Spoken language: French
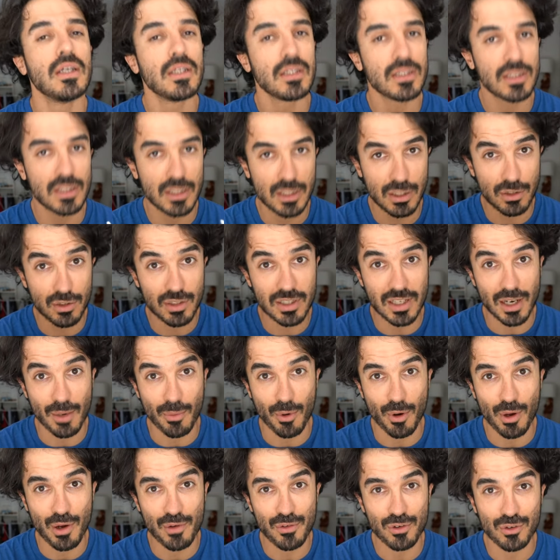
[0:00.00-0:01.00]
si c'est la
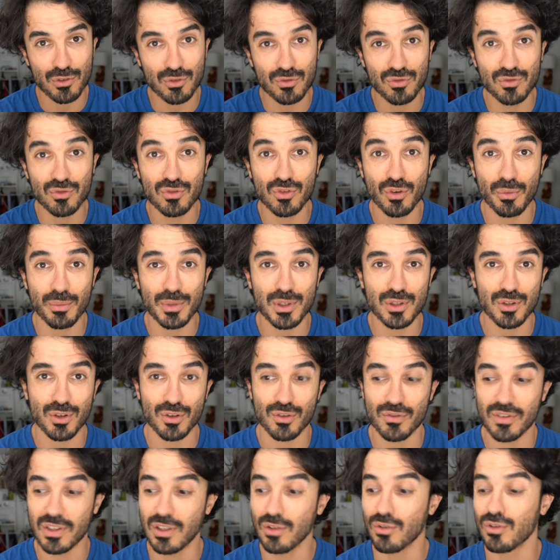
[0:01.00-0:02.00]
première fois que vous tombez sur
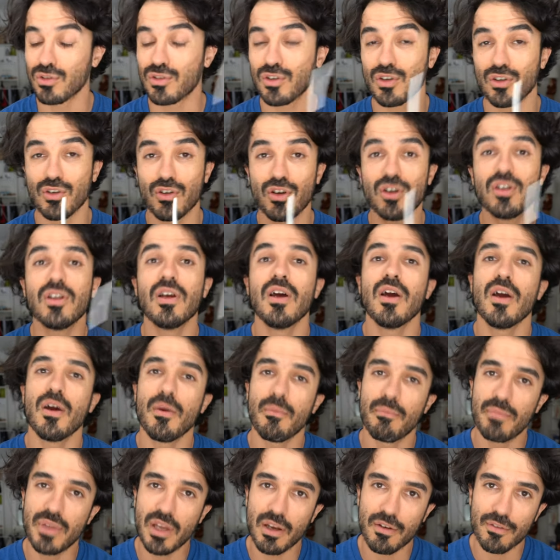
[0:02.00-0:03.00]
une vidéo de Sun God,
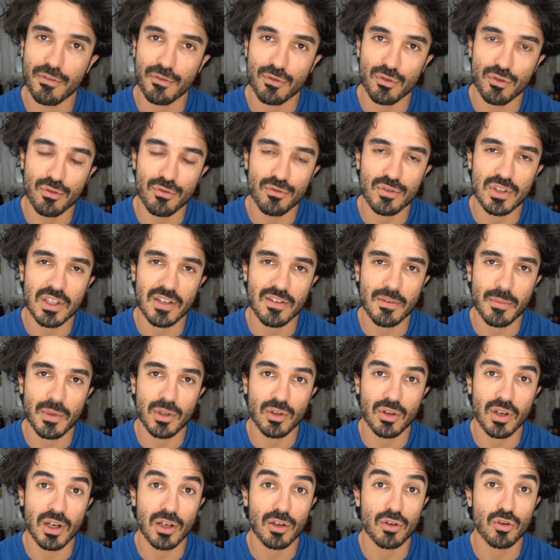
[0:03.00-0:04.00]
bienvenue. Vous savez
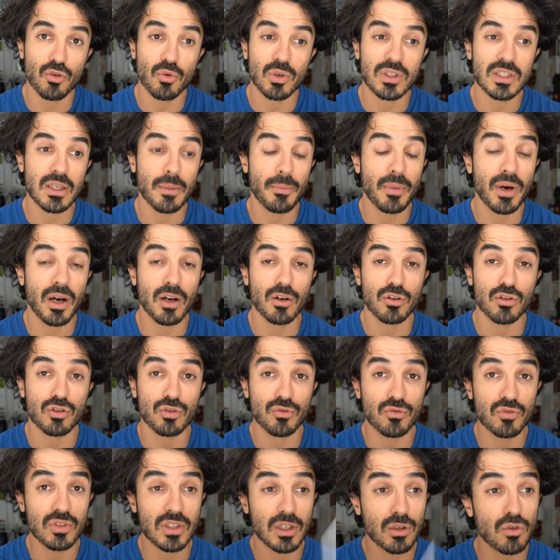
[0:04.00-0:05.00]
maintenant de quoi ça parle. Je
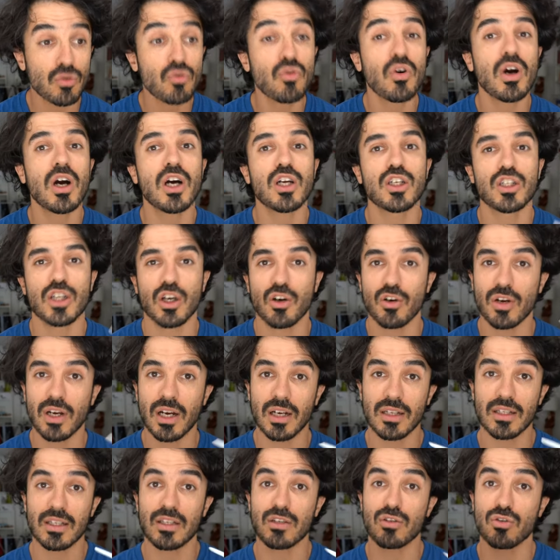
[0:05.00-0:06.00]
vous encourage à
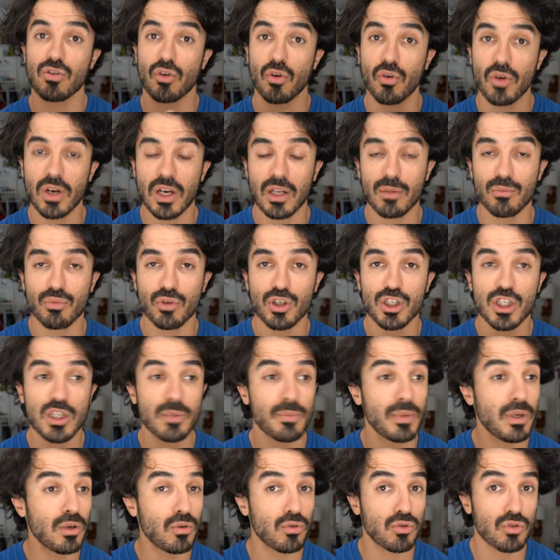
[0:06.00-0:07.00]
regarder sur
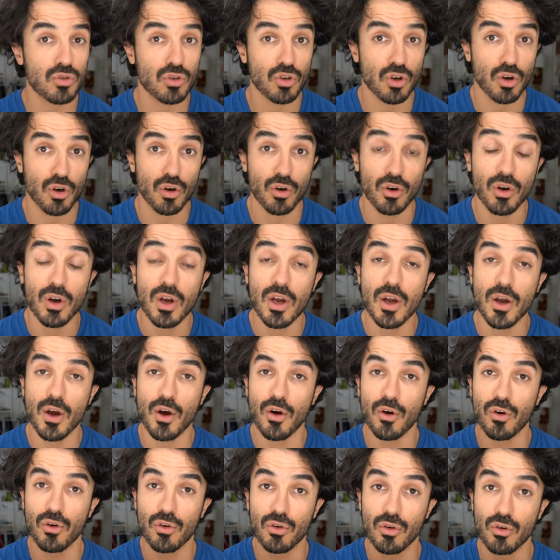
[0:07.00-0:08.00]
locan.jp ou sur
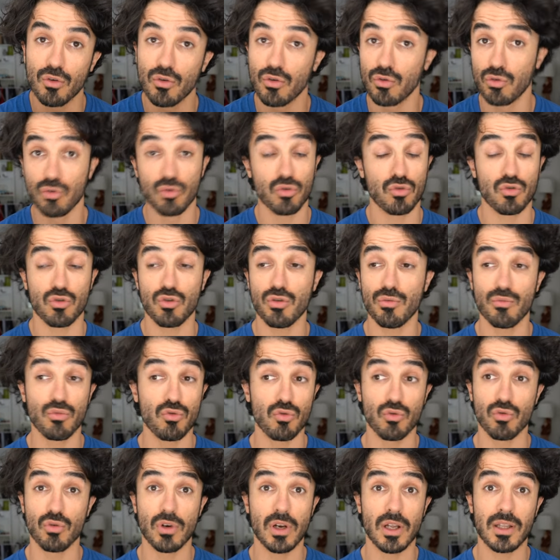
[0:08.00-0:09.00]
euh, YouTube
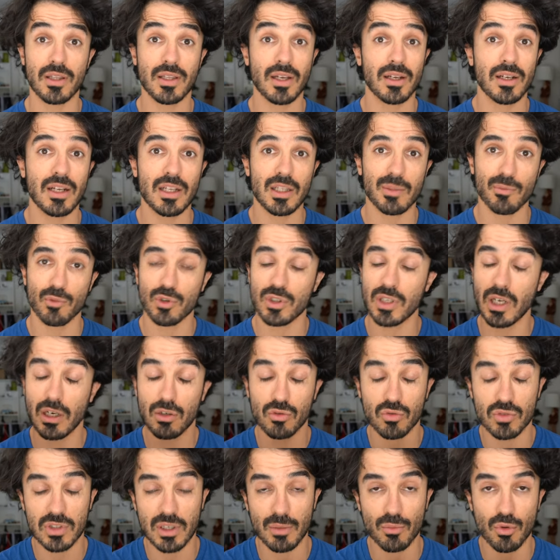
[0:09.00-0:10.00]
ou l'internet
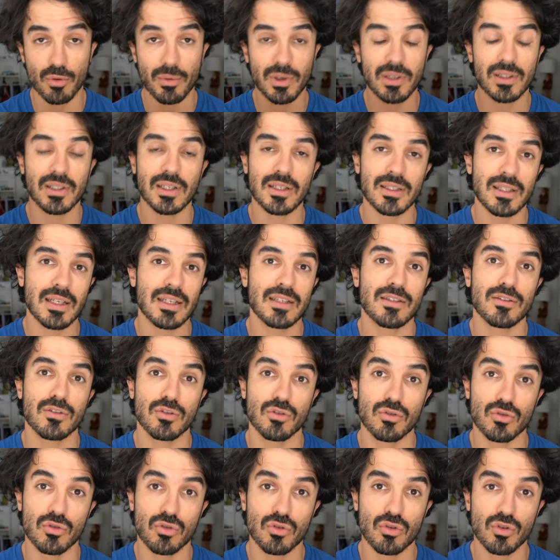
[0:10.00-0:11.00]
mondial tout simplement des tests
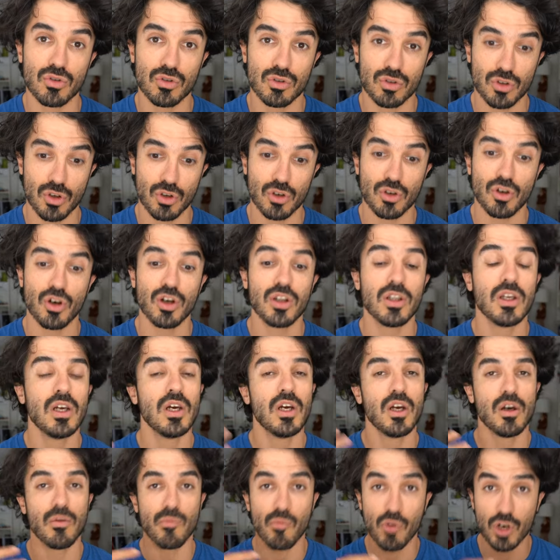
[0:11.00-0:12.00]
de de Sun God.
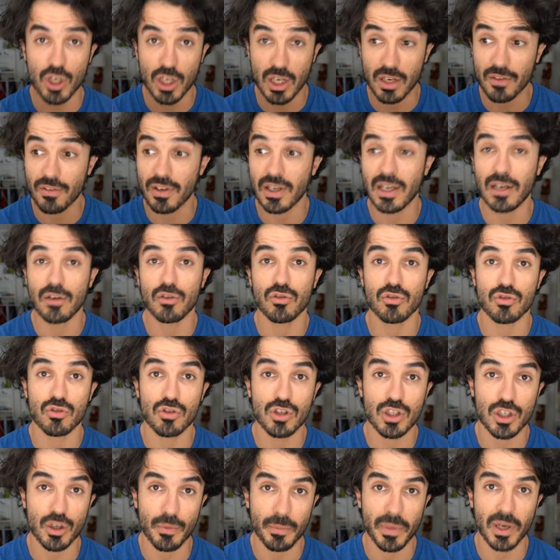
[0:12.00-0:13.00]
Moi j'en ai fait
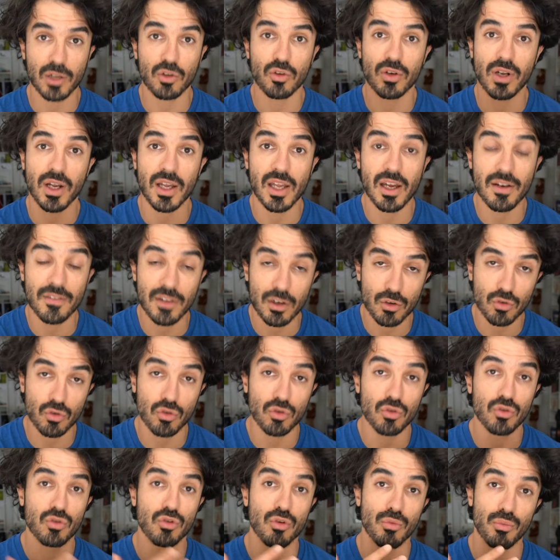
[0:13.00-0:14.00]
quelques-unes, j'ai un partenariat avec
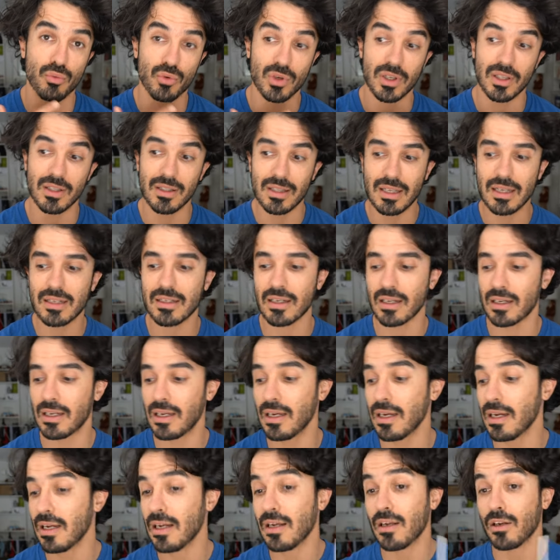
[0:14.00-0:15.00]
eux depuis des
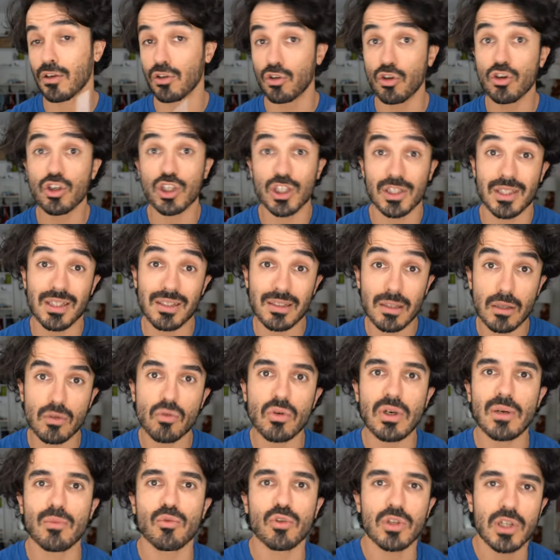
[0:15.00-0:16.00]
années. Donc j'ai testé
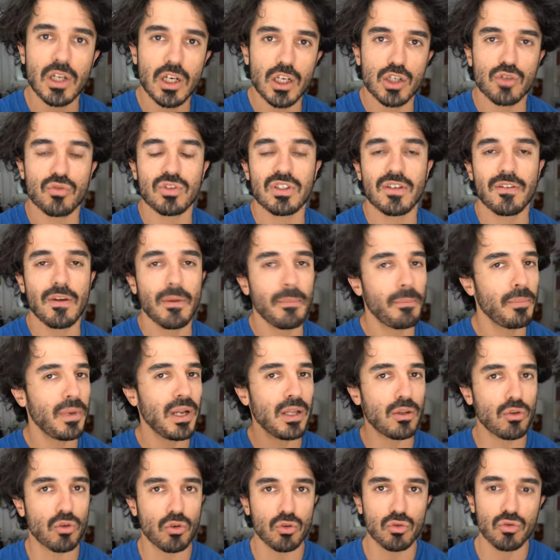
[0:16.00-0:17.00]
tous les modèles et je vous ai fait
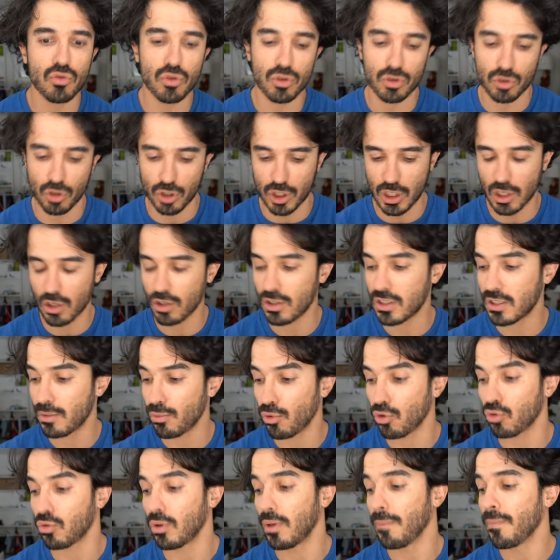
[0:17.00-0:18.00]
plein de retours sur chacun de ces
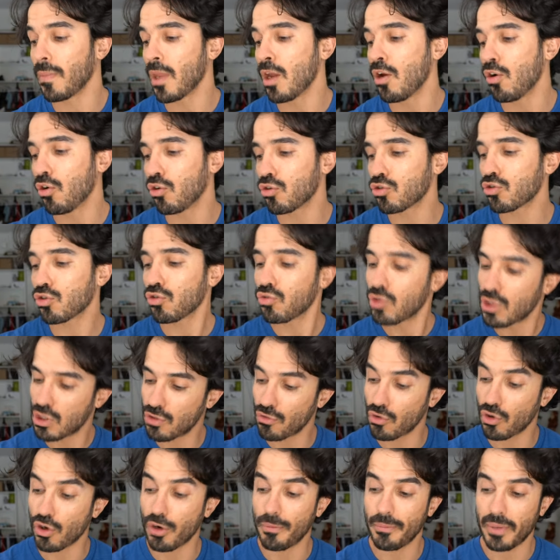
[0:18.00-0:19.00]
produits. Aujourd'hui je
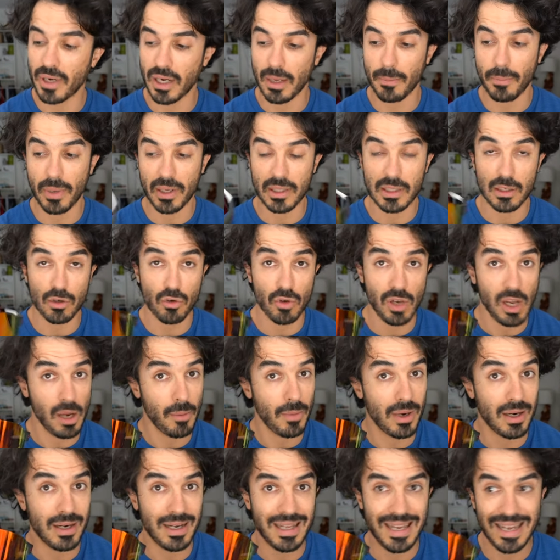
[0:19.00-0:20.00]
veux comparer
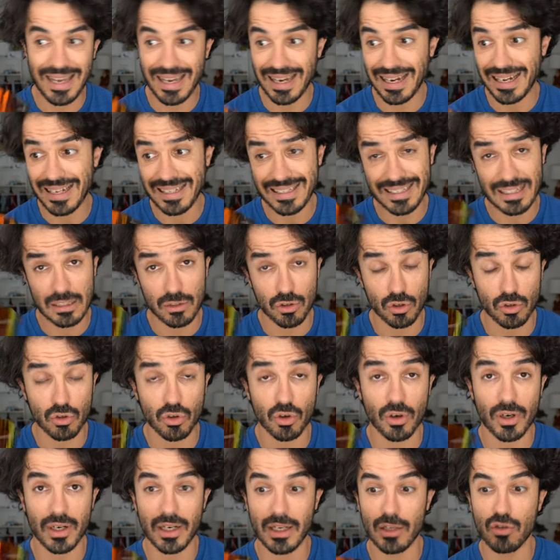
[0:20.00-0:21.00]
particulièrement les Eras qui sont
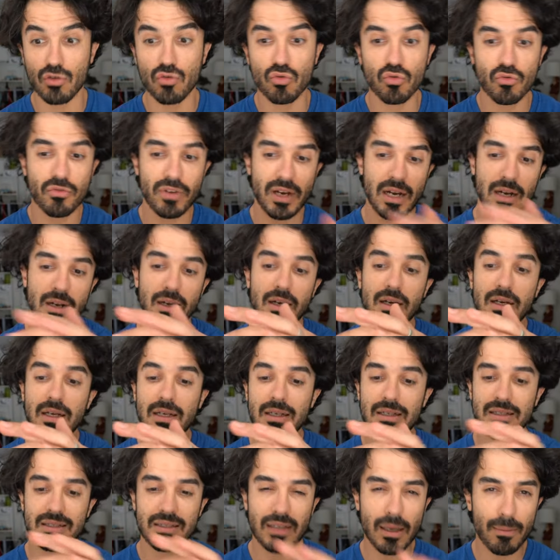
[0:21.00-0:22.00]
donc les nouvelles
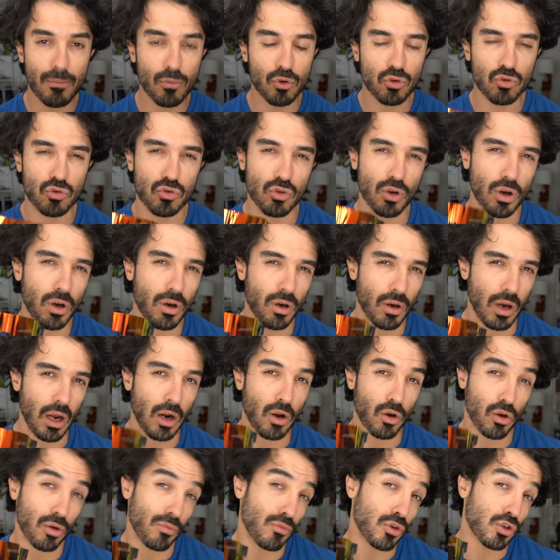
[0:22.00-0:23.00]
sans monture,
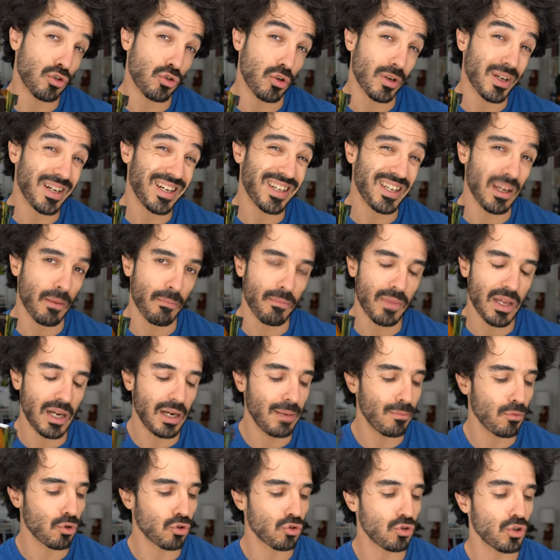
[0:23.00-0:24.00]
alors que moi je suis un gars qui aime bien
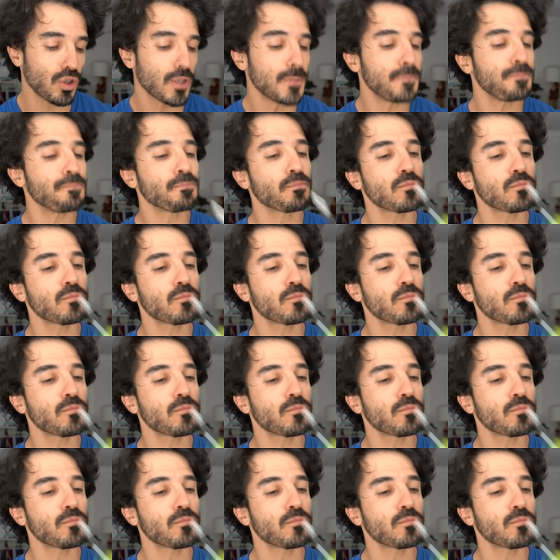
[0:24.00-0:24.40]
les montures